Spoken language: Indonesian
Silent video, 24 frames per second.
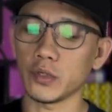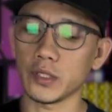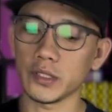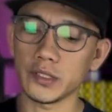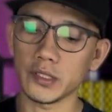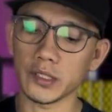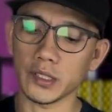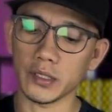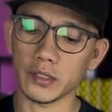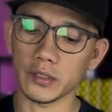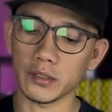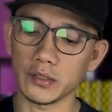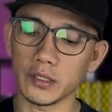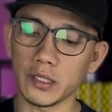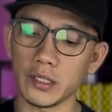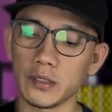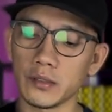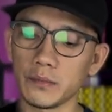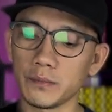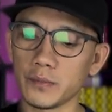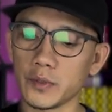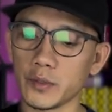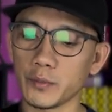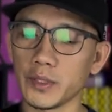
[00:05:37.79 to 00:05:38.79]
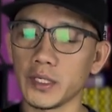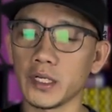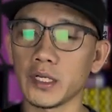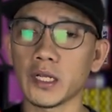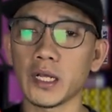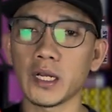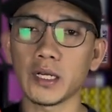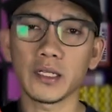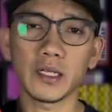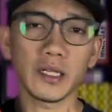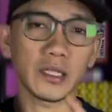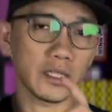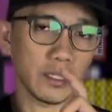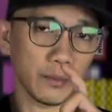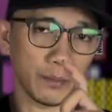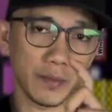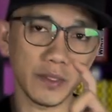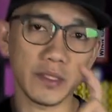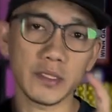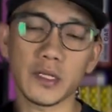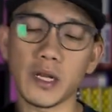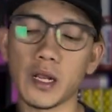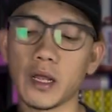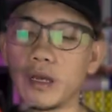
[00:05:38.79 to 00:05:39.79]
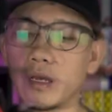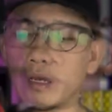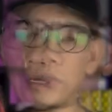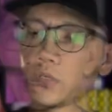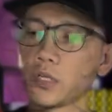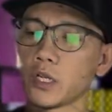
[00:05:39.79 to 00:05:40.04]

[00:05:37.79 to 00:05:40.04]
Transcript: aja dan perbedaan harga tipis lah.